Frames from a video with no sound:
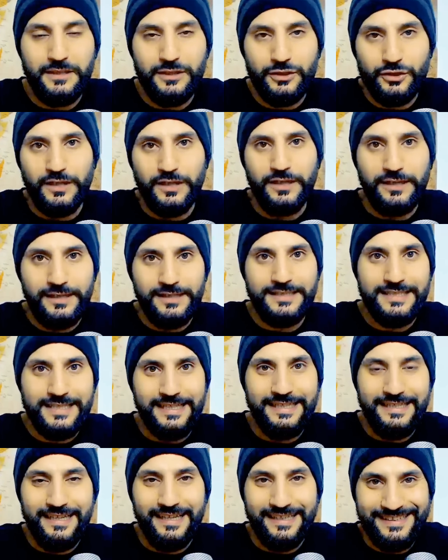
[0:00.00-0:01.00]
جاهز
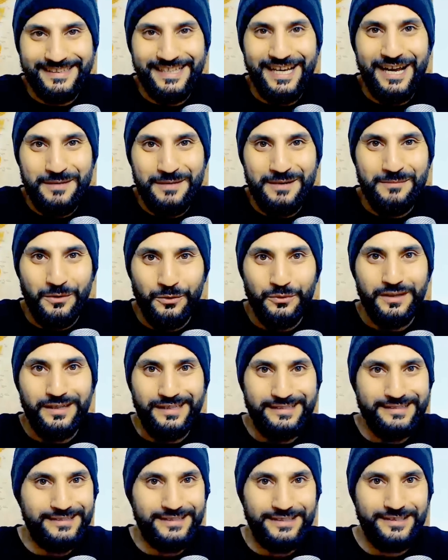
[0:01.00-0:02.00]
لانك تعمل
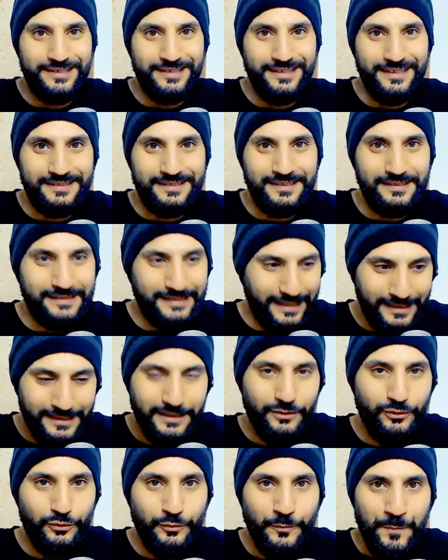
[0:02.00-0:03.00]
موقع انترنت
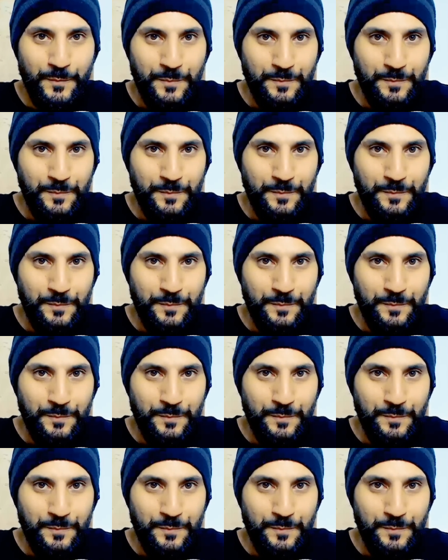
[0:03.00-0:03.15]
تخيلوا